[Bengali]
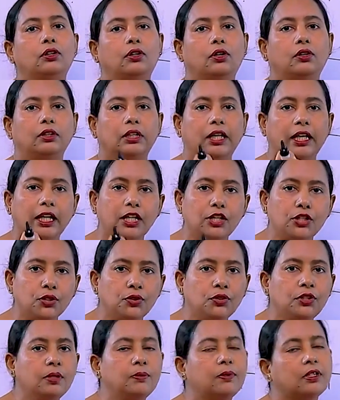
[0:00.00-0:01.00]
তখন এই
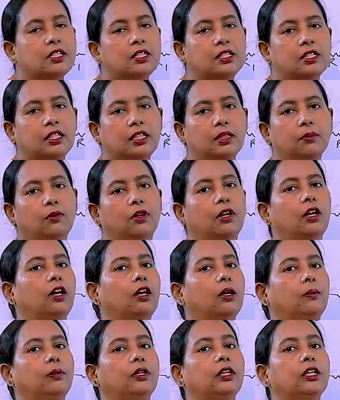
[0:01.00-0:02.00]
সন্নিবেশটিকে বলা
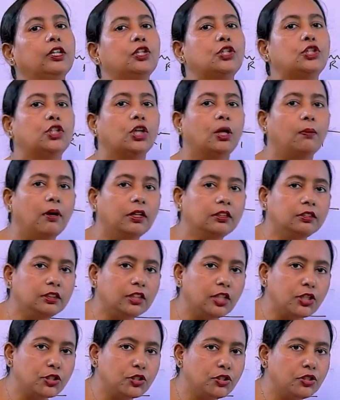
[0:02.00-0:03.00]
হবে
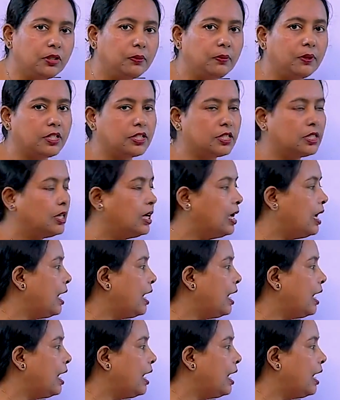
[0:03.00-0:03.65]
সমান্তরাল সন্নিবেশ